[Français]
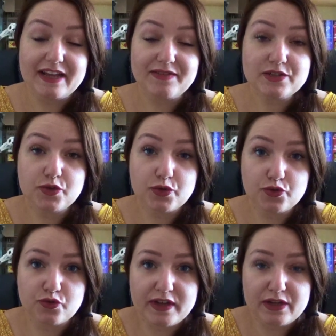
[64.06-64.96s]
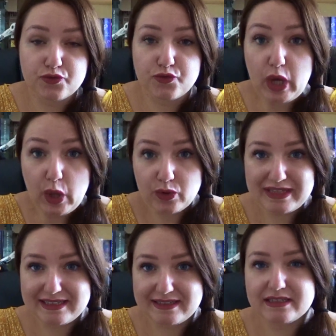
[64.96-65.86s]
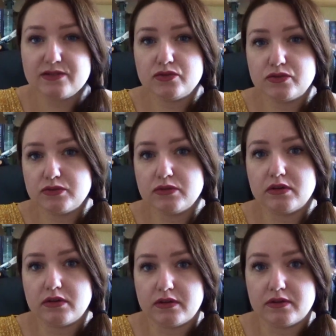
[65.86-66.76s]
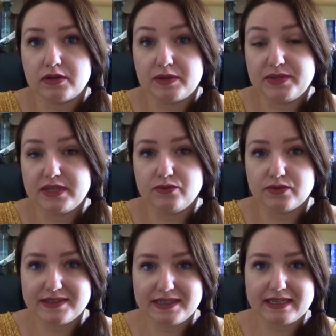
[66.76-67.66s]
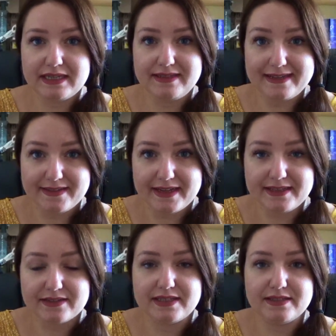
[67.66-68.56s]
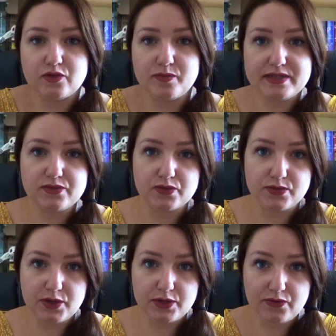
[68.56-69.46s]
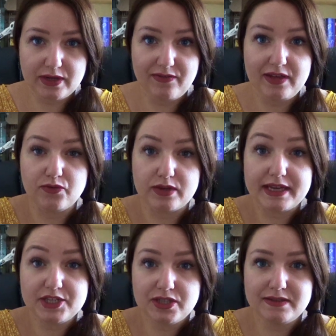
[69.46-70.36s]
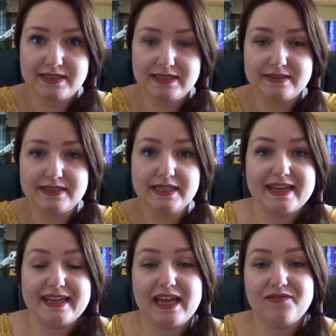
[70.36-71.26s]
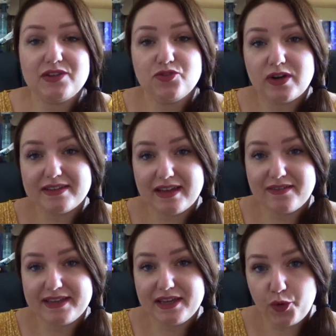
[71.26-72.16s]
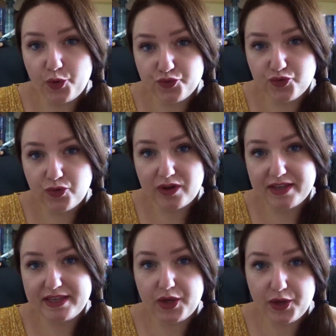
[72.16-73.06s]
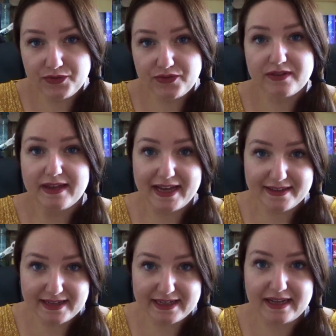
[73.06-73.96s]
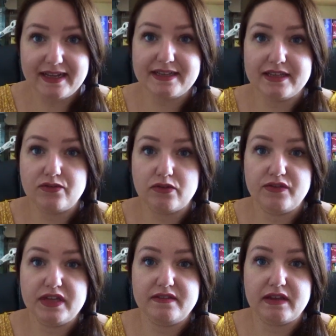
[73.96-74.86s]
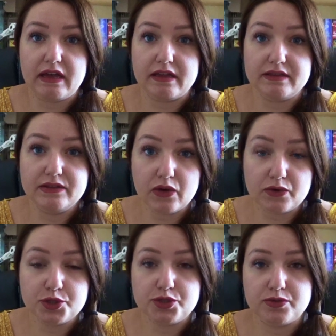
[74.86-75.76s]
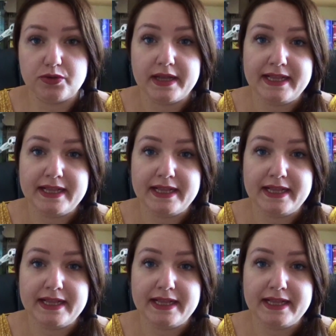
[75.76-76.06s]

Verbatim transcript: elle va se retrouver à devoir enquêter sur euh, eh bien une série d'attaques qui se passent au cœur de la ville de Crescent City et elle va devoir travailler en duo avec Hunt Atalar qui est en fait un ange euh,